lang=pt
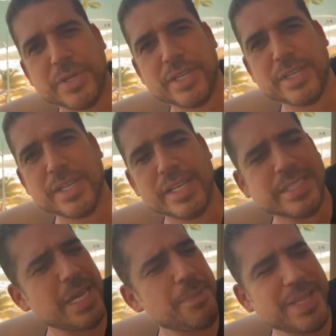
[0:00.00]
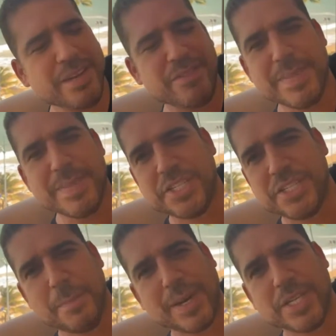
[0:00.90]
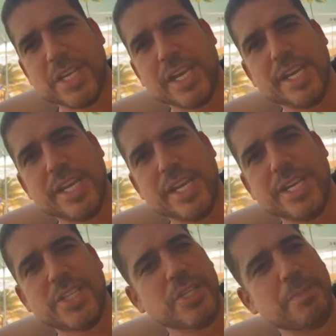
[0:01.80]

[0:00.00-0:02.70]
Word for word: Gente. Sempre dava uma mesadinha pra gente,